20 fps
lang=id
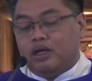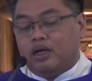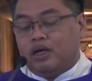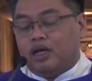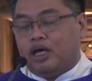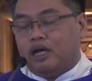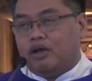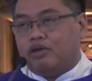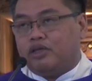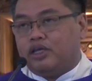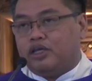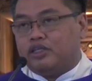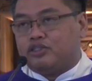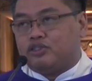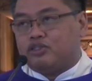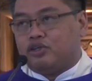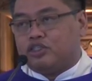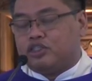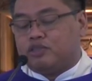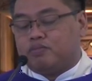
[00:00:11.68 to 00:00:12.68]
Lalu
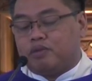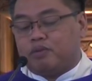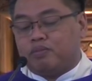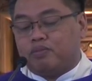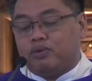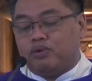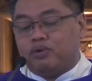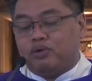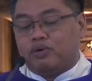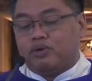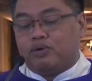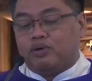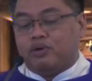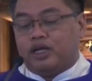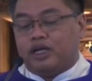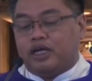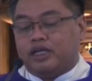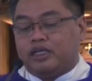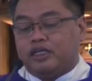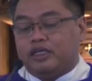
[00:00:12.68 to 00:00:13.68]
Yesus membungkuk
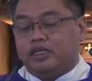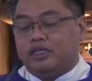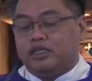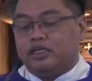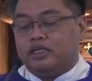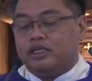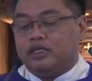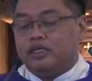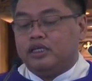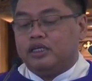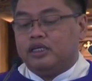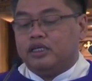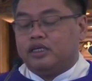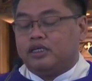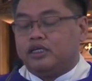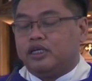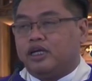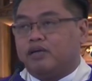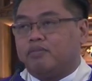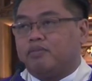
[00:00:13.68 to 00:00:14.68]
lagi
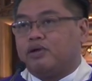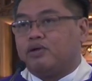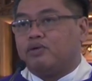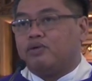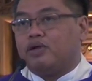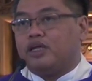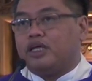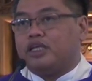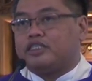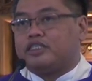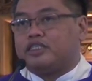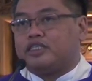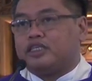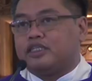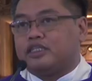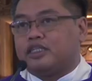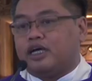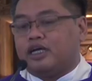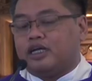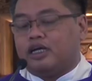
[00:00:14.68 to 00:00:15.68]
dan menulis
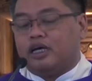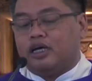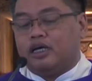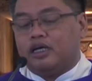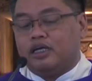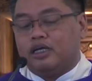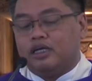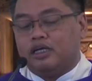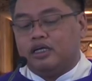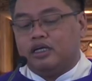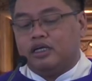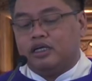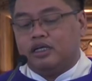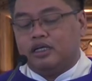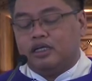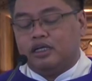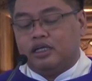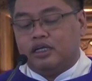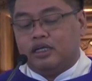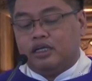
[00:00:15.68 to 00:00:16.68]
di tanah.
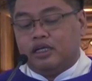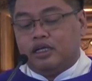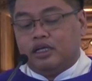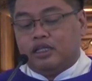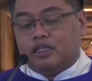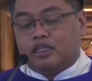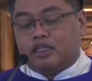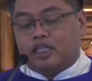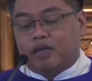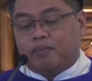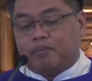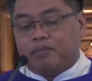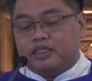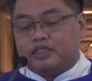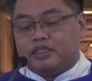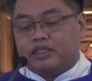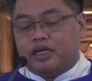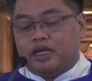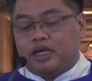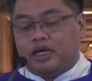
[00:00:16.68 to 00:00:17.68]
Tetapi
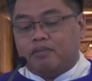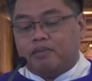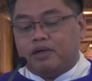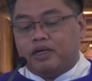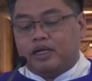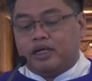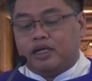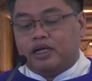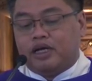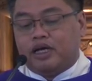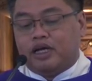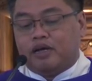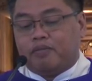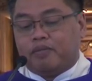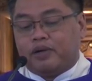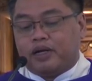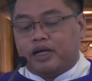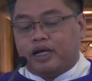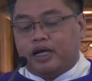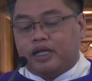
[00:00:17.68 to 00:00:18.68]
setelah mendengar
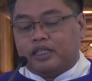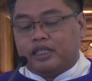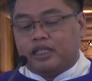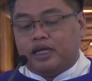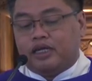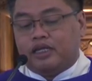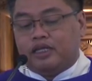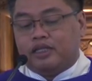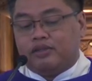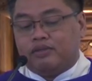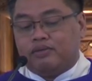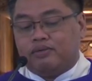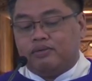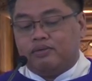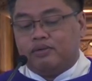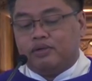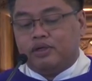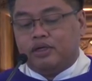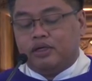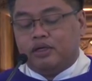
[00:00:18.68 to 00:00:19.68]
perkataan
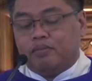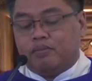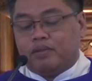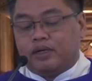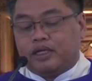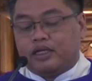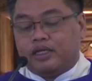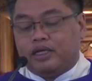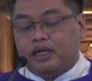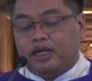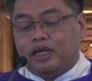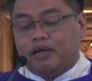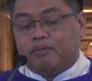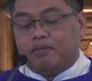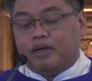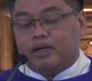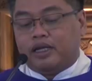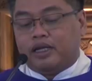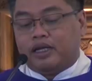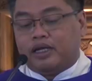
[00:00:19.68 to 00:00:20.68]
itu, pergilah
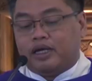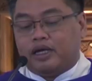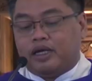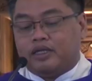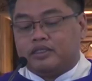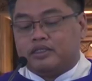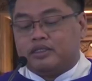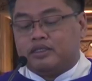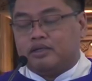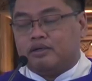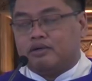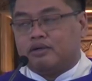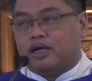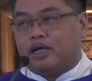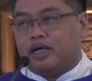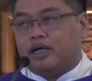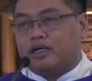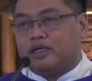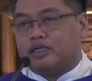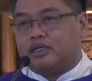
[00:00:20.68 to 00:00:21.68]
mereka
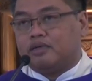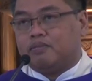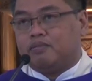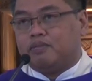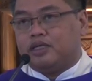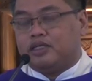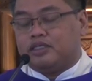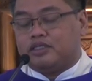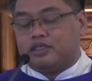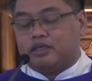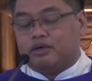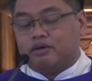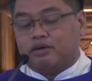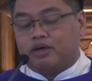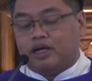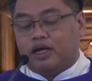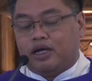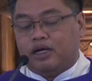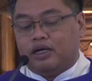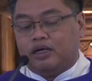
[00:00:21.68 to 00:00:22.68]
seorang demi
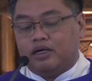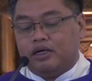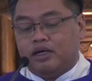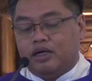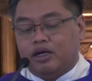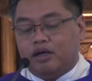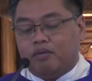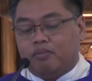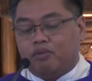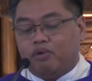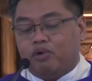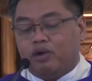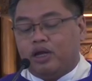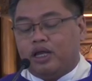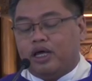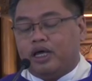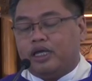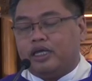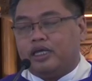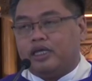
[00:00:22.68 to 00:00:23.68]
seorang,
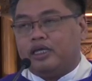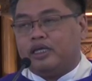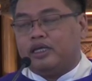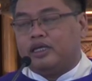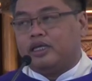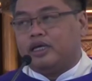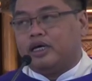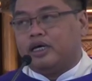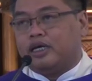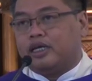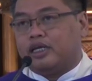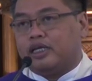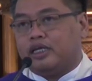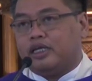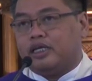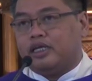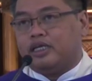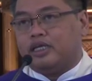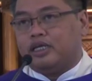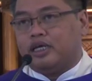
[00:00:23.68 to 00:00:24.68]
mulai
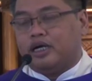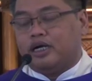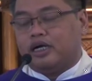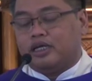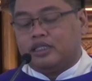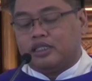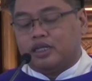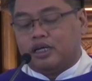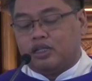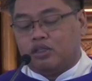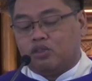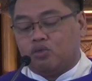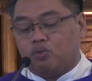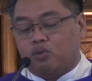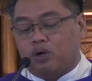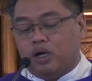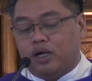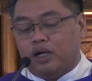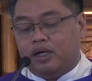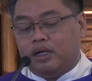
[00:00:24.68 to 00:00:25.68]
dari yang
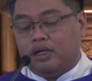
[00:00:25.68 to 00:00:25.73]
tertua.